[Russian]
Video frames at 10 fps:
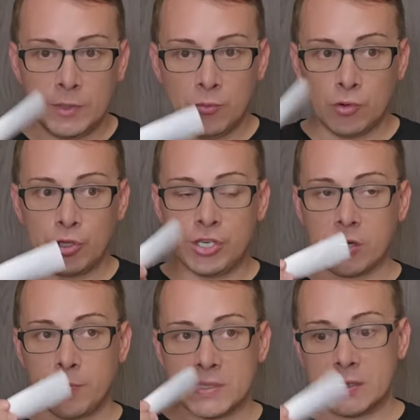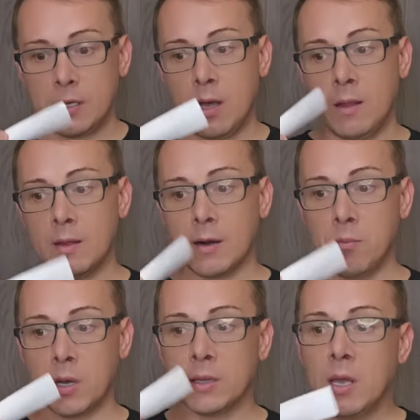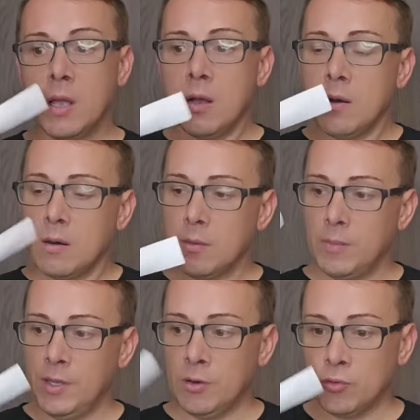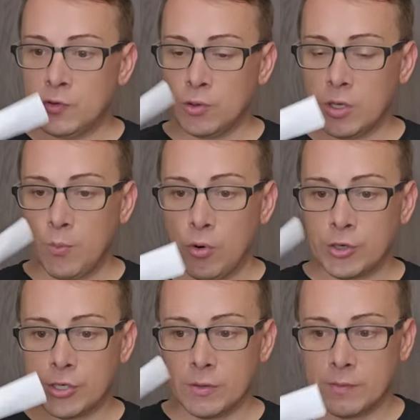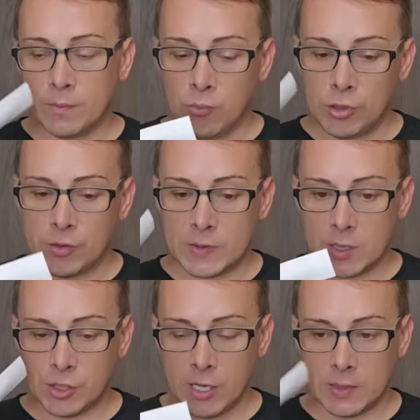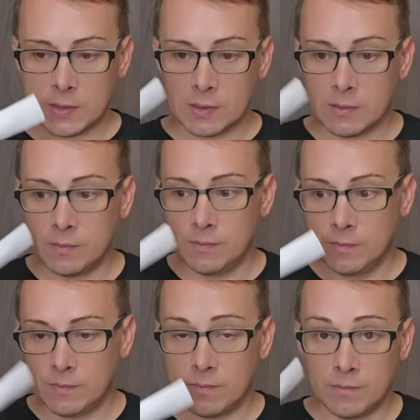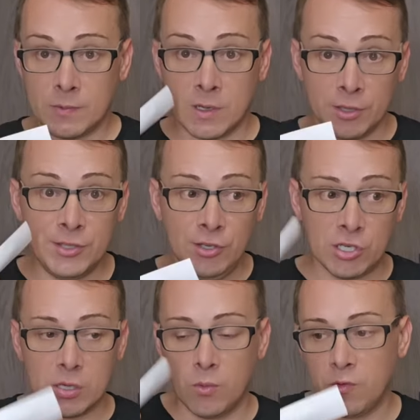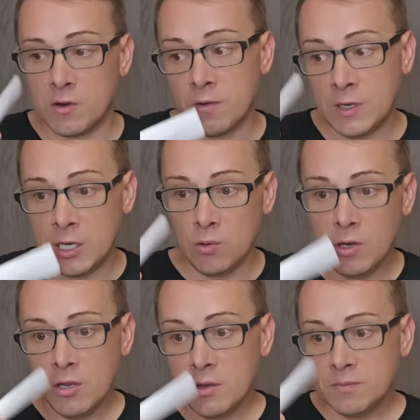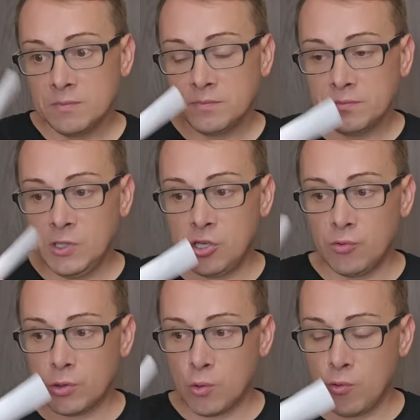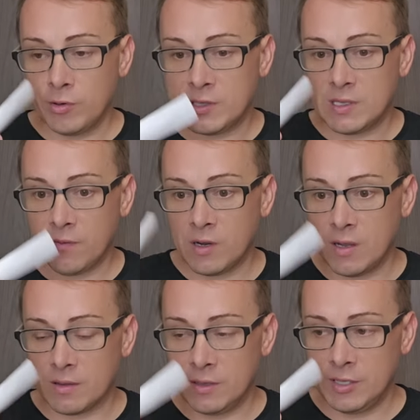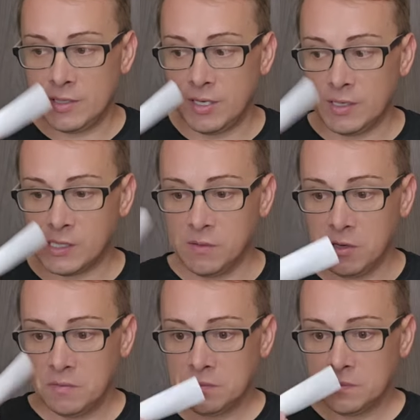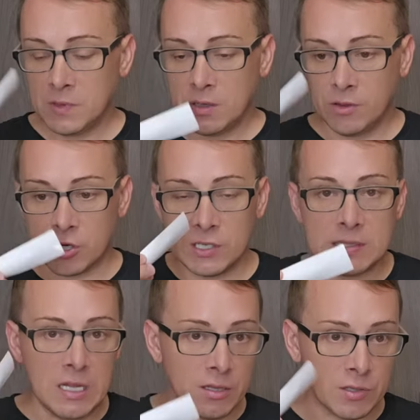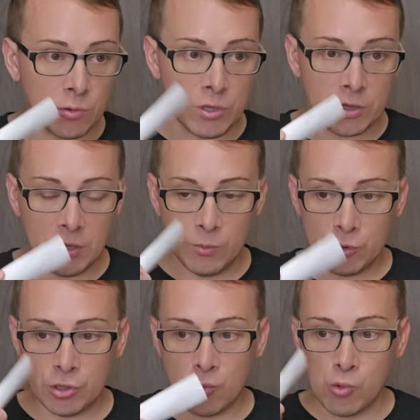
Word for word: немножечко постоял, аромат, мне он все-таки больше, больше возвращается к классическому фаравею. Ничего такого экстравагантно интересного. Даже сладость куда-то немножечко